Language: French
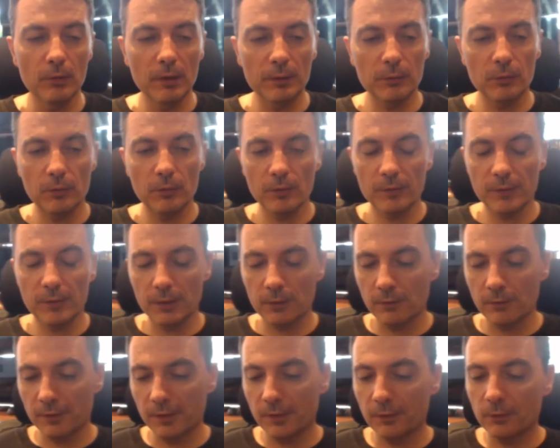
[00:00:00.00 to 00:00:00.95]
la teneur de cette
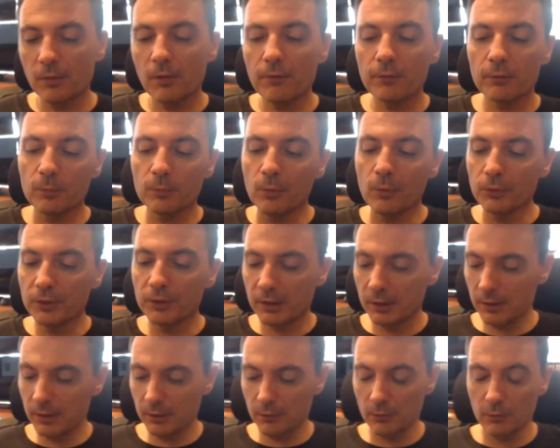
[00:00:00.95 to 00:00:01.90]
conversation avant de
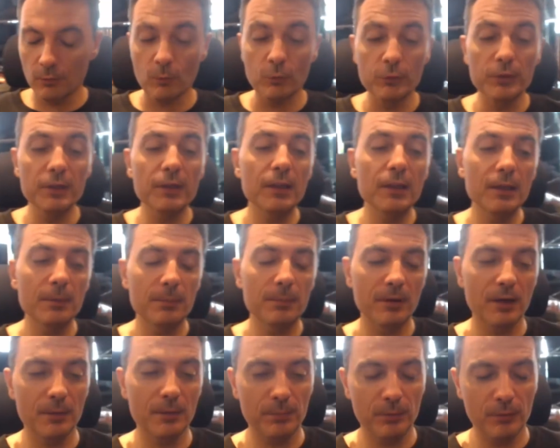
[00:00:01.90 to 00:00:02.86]
montrer mon idée
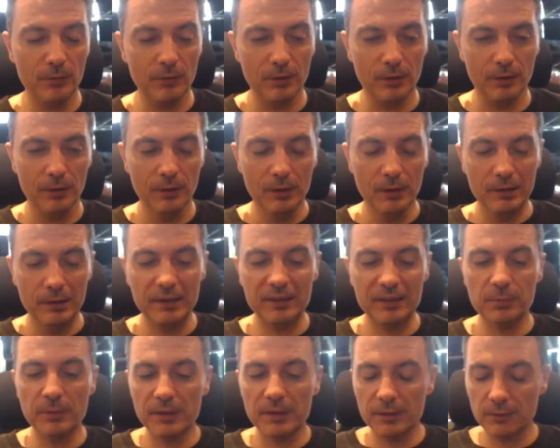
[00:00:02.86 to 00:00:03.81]
par rapport à
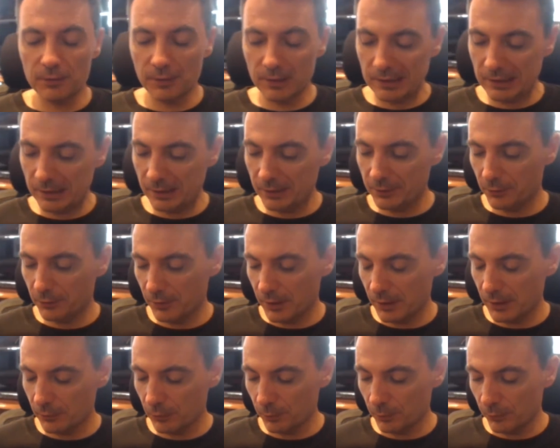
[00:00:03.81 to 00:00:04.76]
l'exploitation
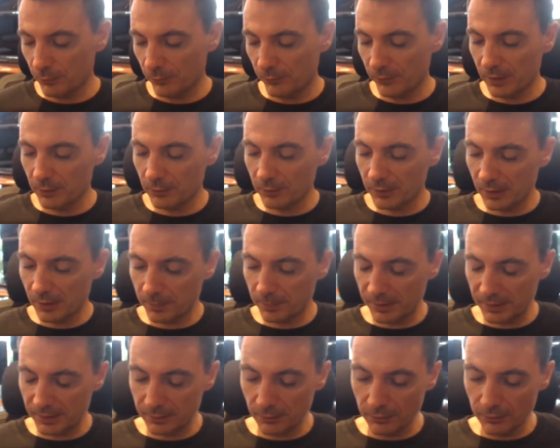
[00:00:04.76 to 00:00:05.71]
internationale qu'on peut faire de ta
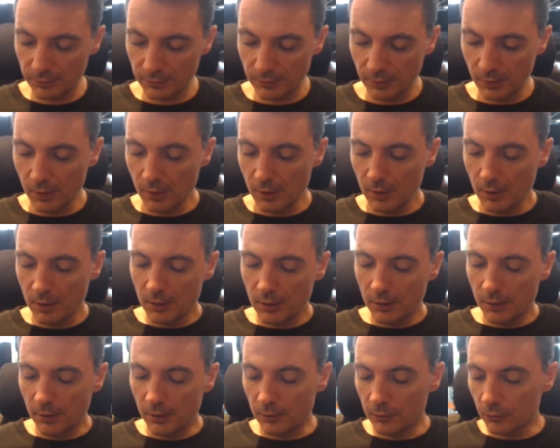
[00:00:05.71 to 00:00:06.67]
présence.
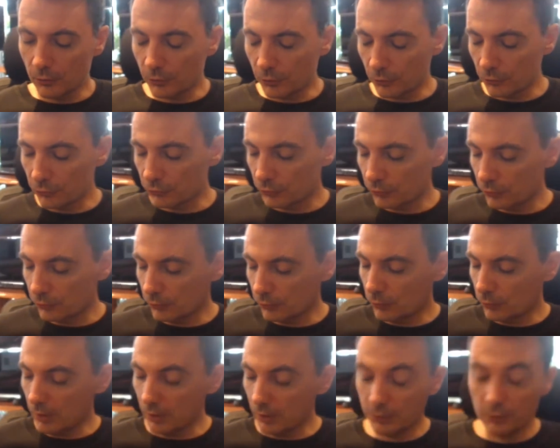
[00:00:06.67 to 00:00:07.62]
donc, je
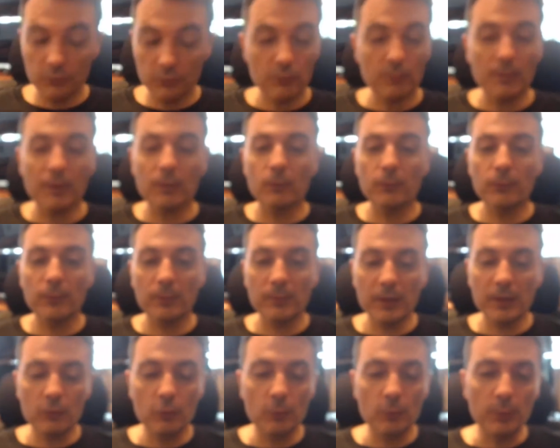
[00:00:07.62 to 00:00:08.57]
crois que tu m'as
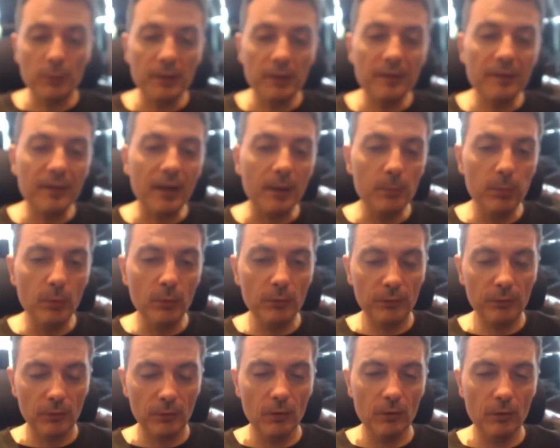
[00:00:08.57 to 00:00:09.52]
confirmé que tu prenais
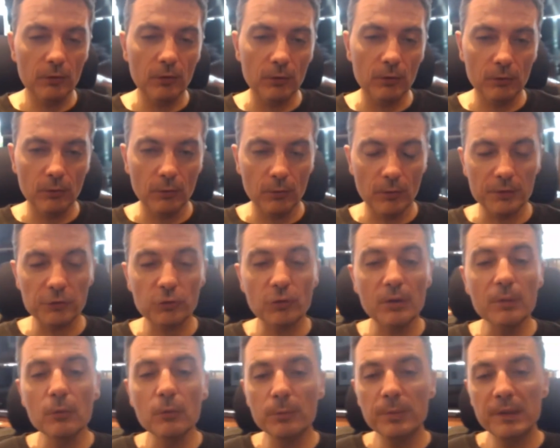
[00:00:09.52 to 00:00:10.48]
5% en tant
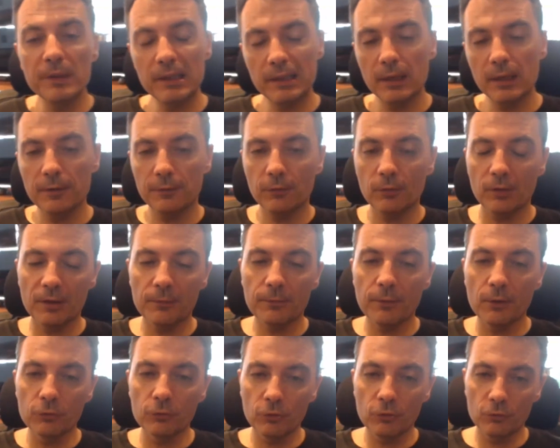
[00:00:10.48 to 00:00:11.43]
qu'agent immobilier sur les
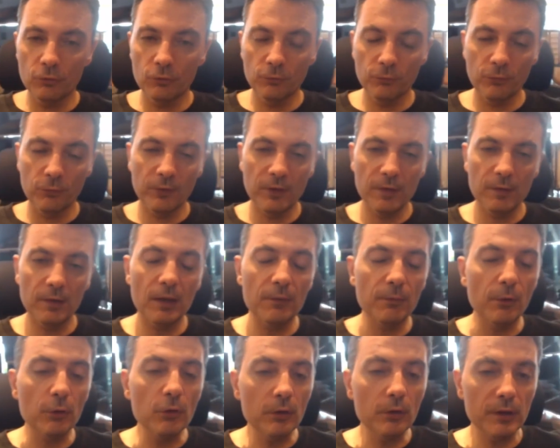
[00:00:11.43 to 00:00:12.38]
ventes que tu faisais. C'est les
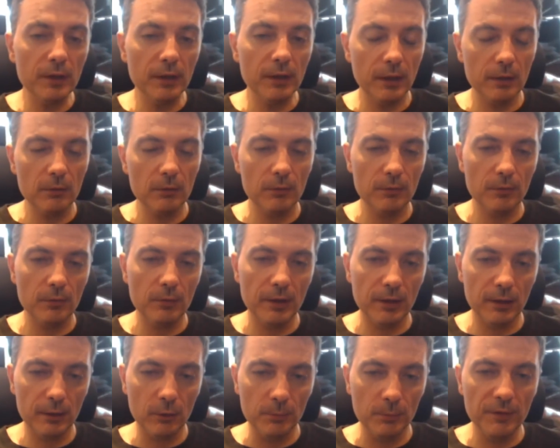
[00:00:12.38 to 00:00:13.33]
vendeurs qui règlent
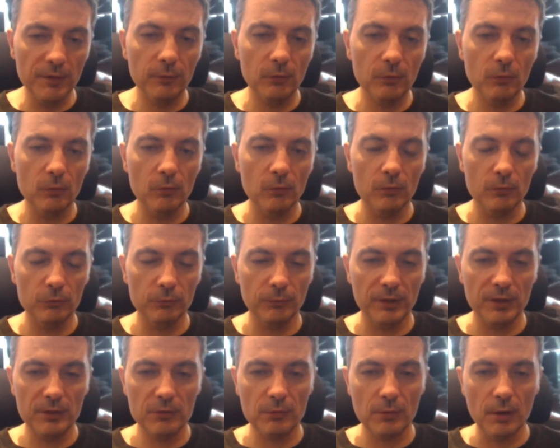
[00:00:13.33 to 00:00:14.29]
les commissions au
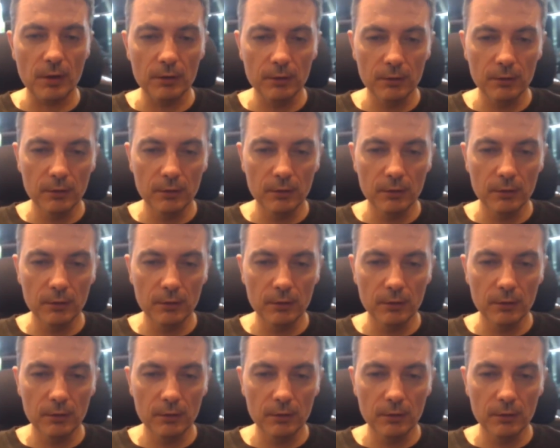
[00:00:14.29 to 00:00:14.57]
Venezuela.